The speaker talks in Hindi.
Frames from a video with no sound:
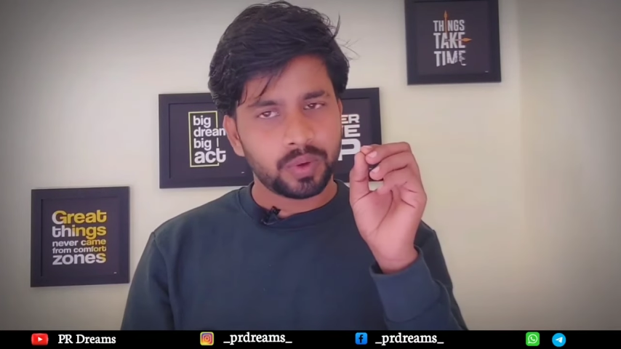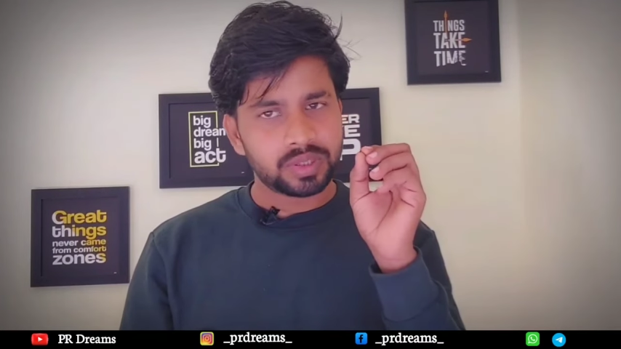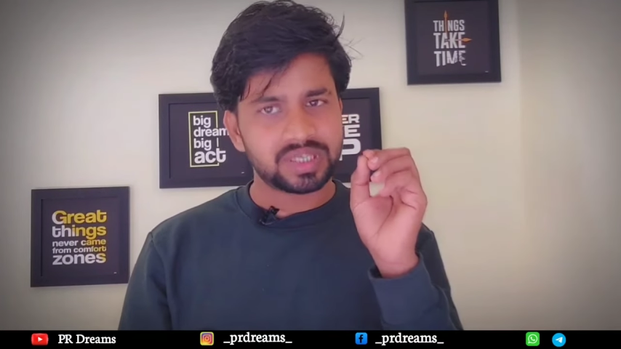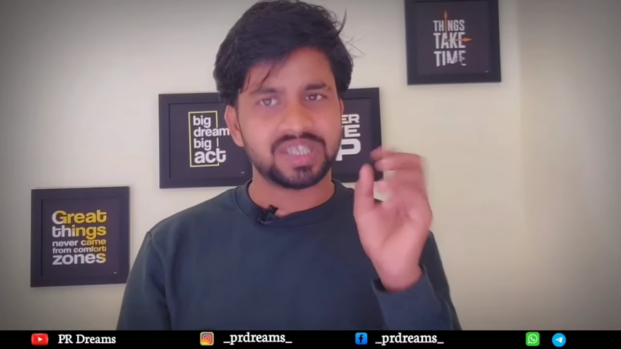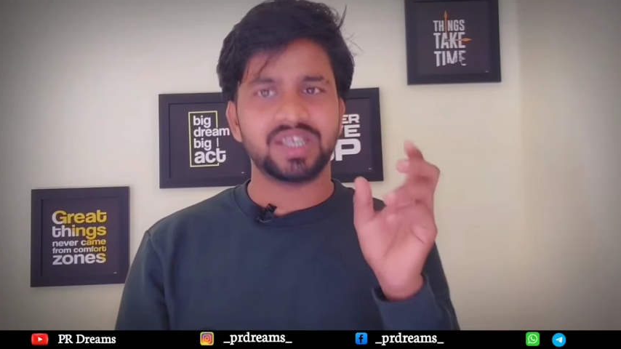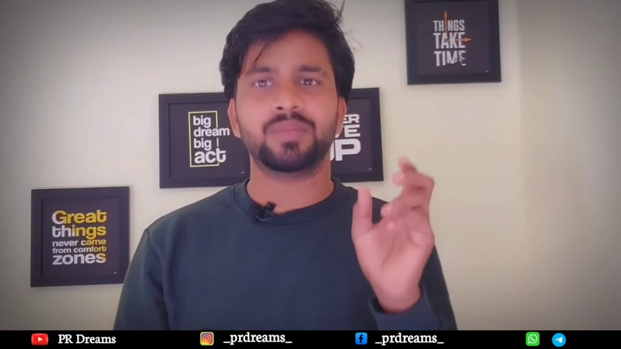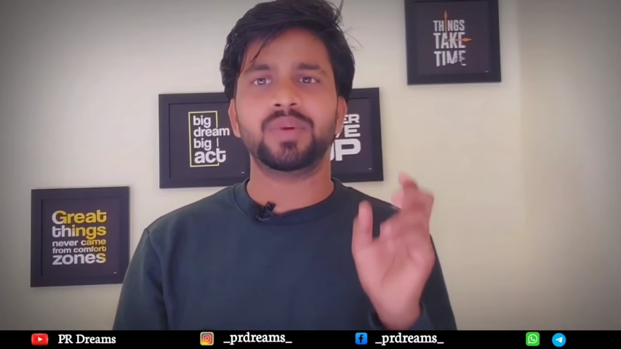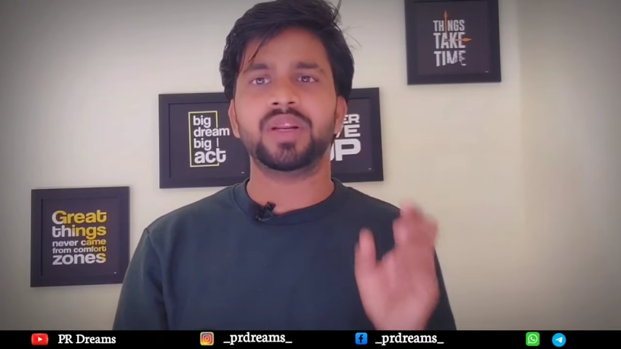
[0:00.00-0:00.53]

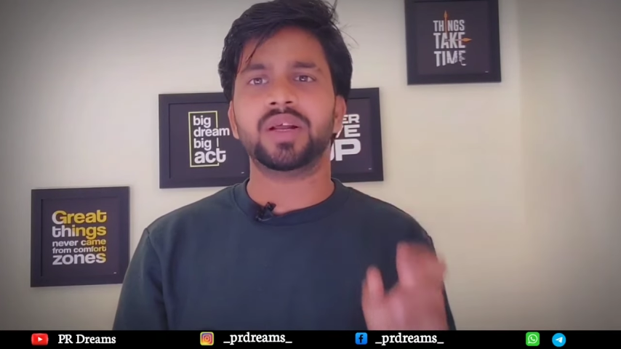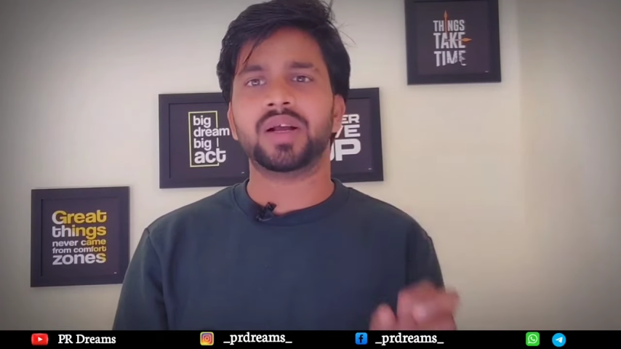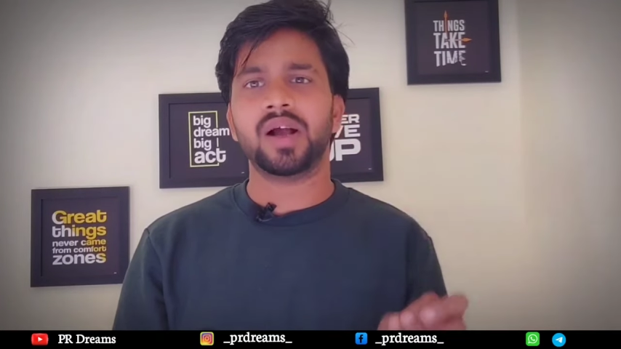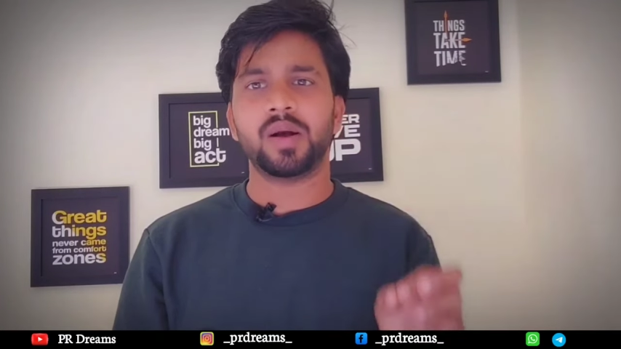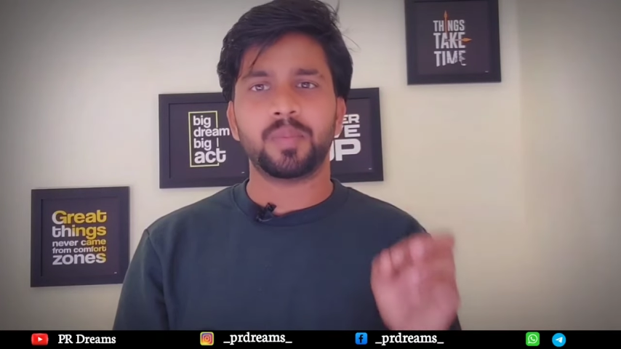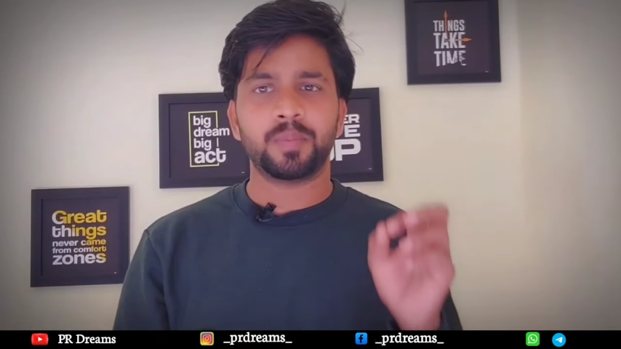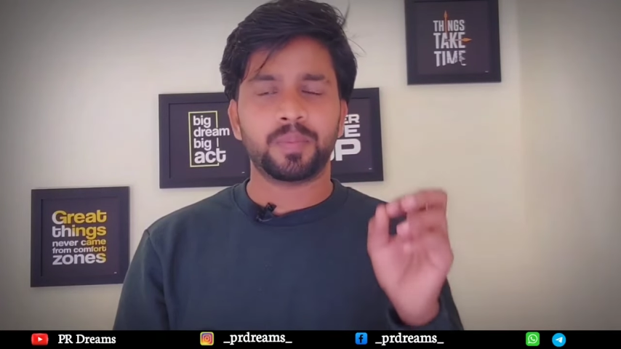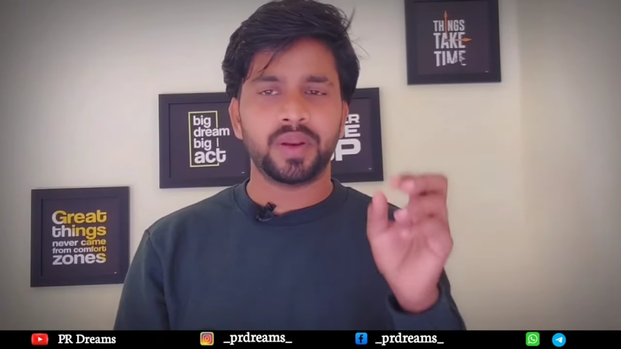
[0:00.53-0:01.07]
ऊपर संयम नहीं
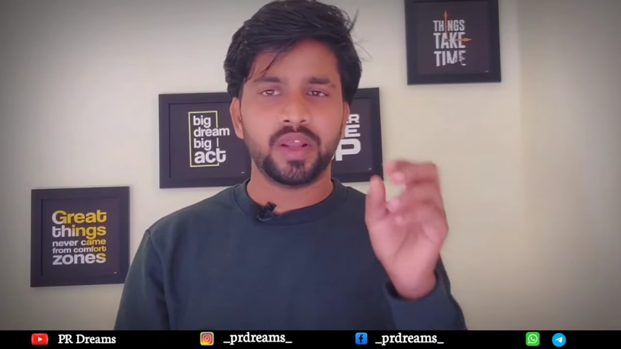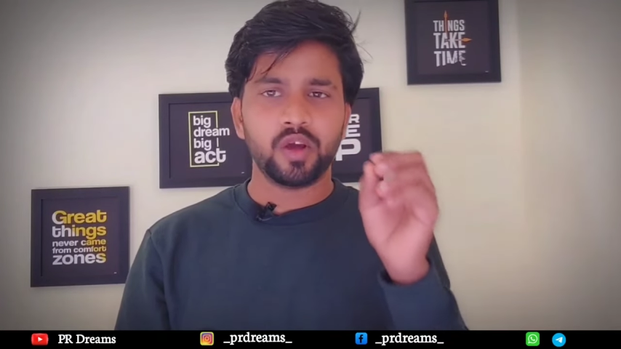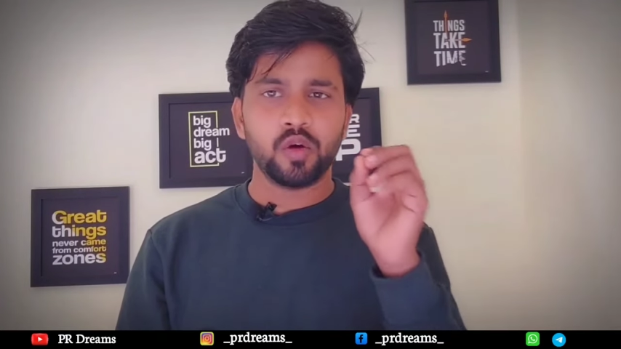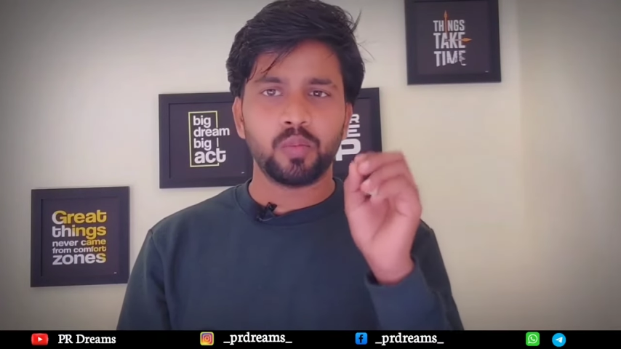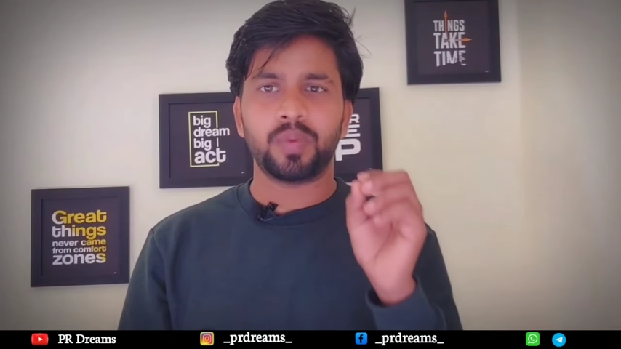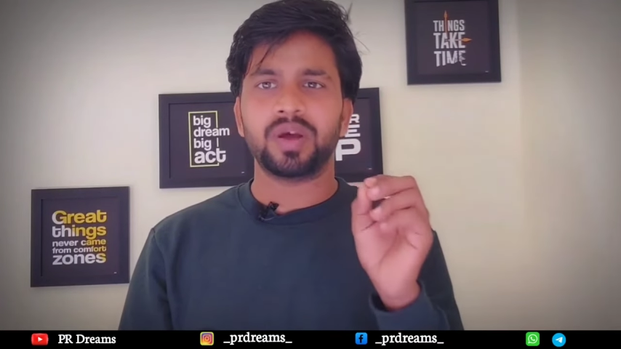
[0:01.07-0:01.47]
रखा अपने